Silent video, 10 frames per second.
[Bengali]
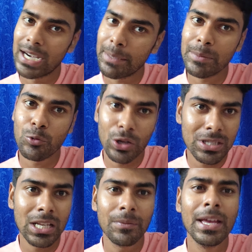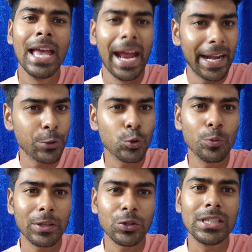এটা আমি বলেছিলাম এটা
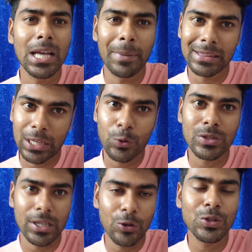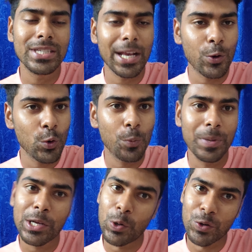শুধুমাত্র দিয়ামান্তাকোস কেন যে কোনো
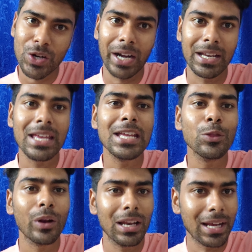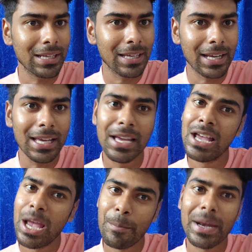প্রি কন্ট্রাক্টেই কিন্তু এটা লেখা থাকে
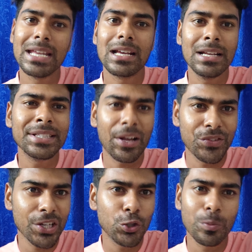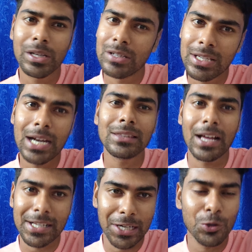মেডিকেলি সাবজেক্ট টু বি ক্লিয়ার
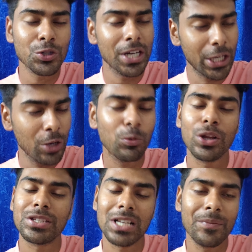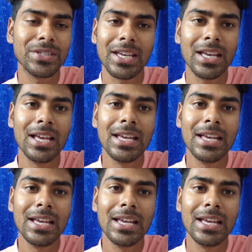তার কারণ সেটাও বলেছিলাম যে